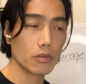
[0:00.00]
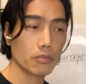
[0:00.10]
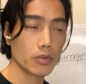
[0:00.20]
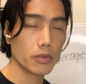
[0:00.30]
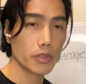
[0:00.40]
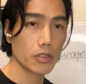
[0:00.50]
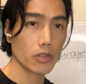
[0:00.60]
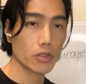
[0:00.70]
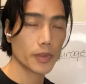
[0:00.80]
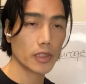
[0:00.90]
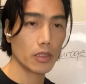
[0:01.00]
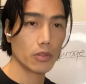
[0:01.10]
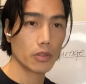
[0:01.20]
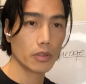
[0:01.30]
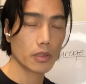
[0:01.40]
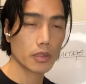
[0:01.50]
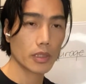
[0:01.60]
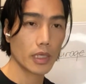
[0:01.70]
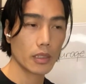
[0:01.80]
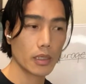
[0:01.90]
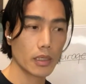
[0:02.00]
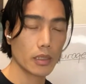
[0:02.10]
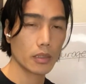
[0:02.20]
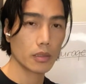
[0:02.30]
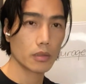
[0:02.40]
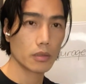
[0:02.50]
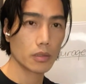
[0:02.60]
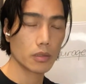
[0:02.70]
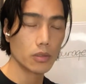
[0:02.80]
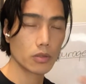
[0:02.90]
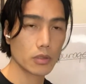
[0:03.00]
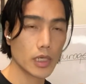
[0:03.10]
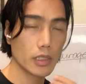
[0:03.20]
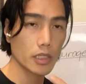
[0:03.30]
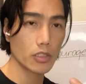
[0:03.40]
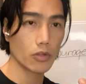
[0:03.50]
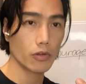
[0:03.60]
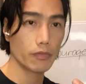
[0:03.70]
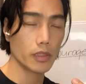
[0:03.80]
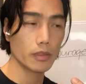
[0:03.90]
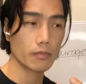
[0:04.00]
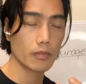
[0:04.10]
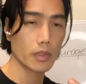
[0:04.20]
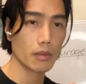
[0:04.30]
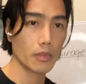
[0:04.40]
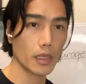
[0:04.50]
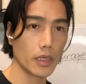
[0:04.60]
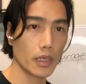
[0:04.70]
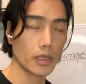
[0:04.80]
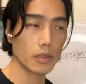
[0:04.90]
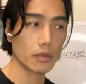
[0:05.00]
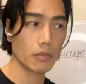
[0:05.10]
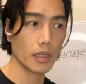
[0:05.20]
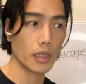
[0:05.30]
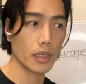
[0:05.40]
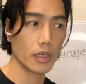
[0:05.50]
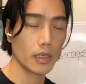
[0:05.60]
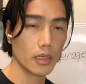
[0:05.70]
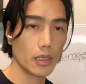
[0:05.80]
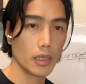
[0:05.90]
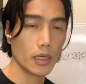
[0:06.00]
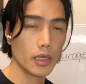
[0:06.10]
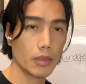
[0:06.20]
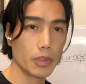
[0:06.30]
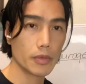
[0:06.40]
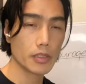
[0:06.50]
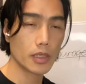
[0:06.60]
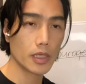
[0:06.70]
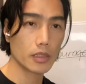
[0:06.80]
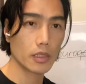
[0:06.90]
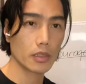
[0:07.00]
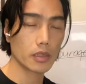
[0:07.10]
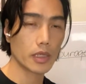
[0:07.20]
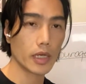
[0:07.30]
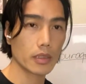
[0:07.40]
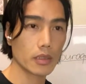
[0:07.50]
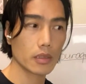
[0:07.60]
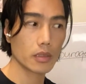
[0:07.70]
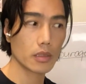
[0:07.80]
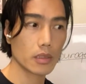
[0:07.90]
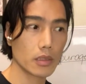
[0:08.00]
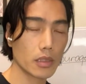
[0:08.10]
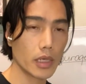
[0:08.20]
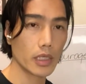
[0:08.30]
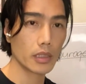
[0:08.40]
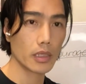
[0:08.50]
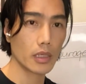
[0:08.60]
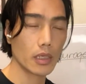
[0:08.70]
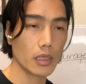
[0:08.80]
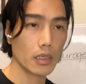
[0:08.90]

pumunta sa hospital noon dahil nga yung dahil nga sa COVID. Baka baka alam mo naman sa atin kahit kahit na